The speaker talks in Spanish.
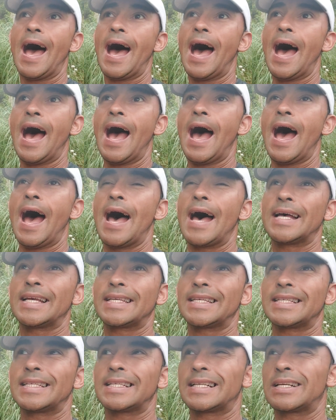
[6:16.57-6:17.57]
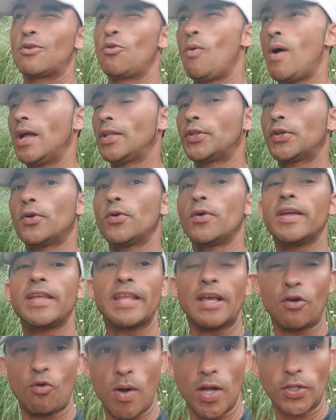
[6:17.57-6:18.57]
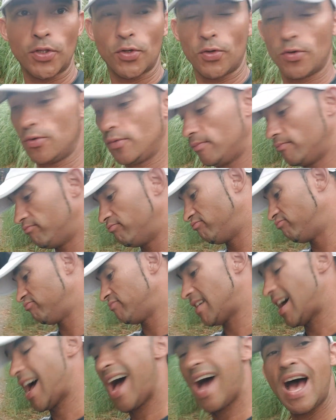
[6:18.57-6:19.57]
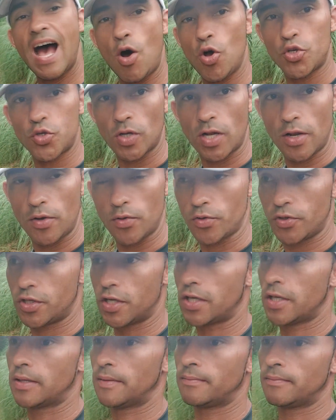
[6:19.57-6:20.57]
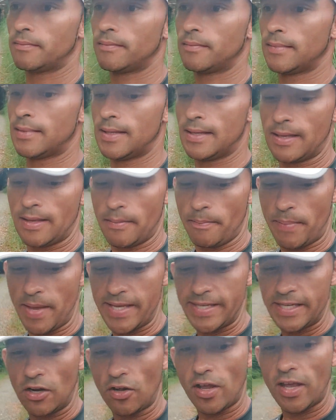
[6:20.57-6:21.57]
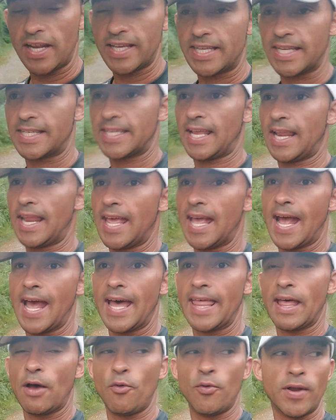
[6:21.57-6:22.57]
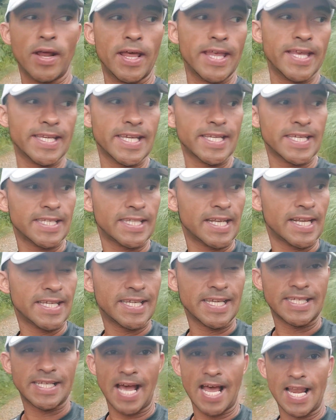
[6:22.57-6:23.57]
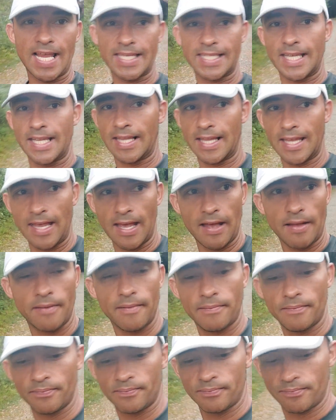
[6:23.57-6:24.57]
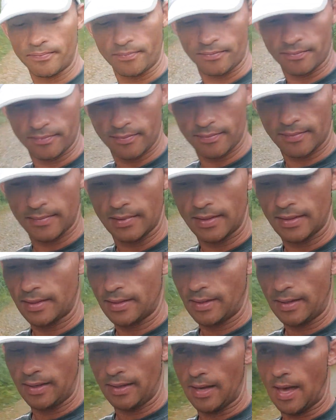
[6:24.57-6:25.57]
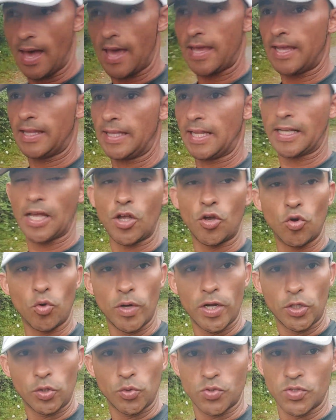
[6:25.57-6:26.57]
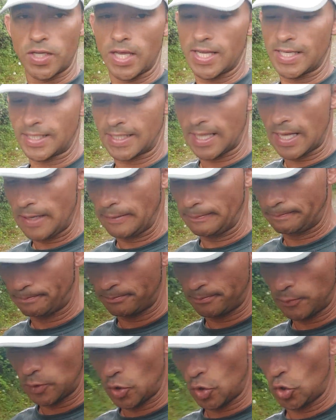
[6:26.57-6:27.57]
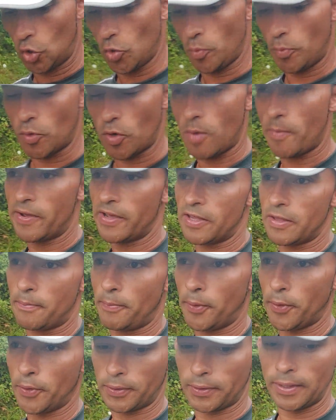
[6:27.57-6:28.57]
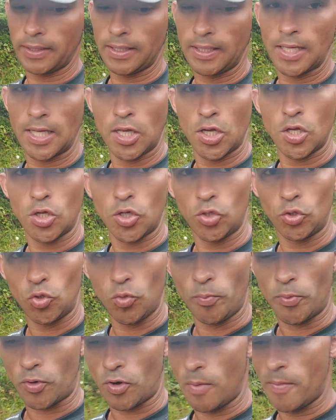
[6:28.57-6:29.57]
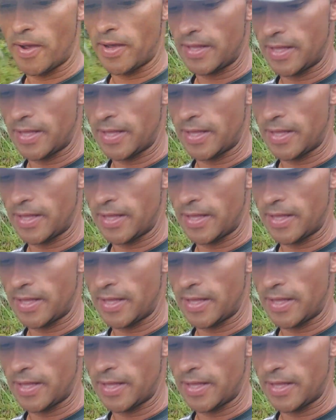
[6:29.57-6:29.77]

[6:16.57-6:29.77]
a 4 y de 4 a 8 de la noche. Piensa lo que quieres hacer en cada una de esas tres escalas del día. Ahí tiene que incluir tu siesta, tu programa de deporte, tu programa